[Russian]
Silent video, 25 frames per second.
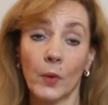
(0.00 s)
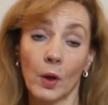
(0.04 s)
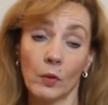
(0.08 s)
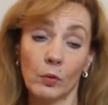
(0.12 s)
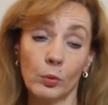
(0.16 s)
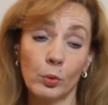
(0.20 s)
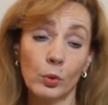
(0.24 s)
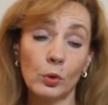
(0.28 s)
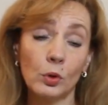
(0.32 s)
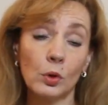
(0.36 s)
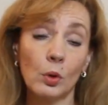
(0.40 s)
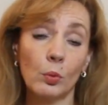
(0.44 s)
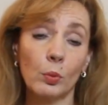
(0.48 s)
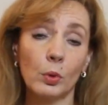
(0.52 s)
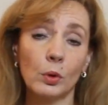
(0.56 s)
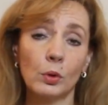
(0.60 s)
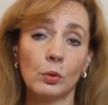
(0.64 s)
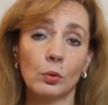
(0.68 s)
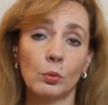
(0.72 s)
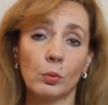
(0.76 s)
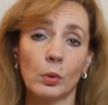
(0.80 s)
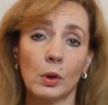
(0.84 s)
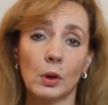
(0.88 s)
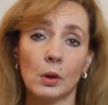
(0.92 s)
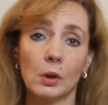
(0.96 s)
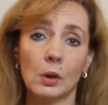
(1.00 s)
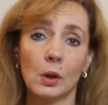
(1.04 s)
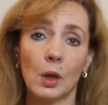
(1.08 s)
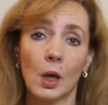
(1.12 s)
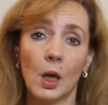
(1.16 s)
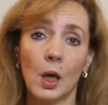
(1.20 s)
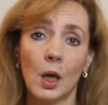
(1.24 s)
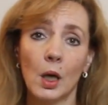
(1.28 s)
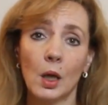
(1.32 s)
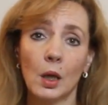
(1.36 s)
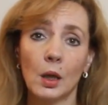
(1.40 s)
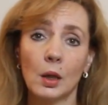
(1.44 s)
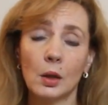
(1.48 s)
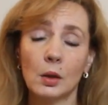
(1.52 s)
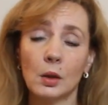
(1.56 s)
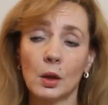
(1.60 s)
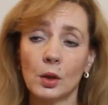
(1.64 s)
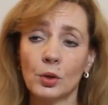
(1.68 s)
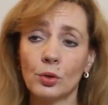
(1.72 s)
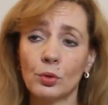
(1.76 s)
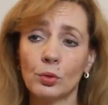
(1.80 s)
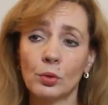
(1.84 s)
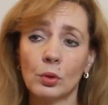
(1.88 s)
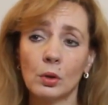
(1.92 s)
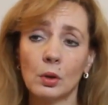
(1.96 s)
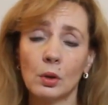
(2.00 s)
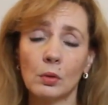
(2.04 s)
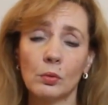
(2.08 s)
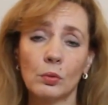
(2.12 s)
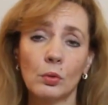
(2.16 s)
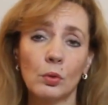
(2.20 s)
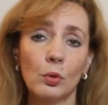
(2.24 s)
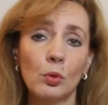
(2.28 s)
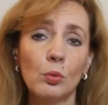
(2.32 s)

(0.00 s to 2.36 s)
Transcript: Вы просто подумайте. Из расчета того,